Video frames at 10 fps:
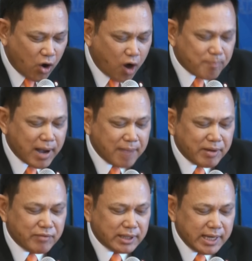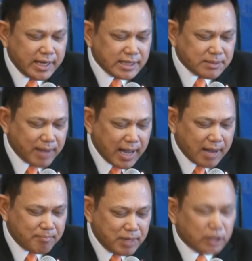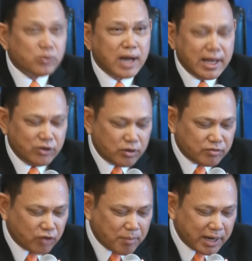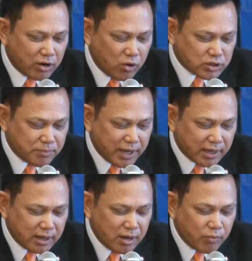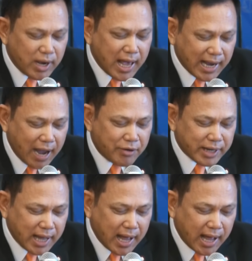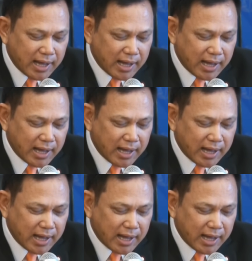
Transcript: ออกไปเป็นวันที่ 25 มิถุนายน 2567 เวลา9นาฬิกา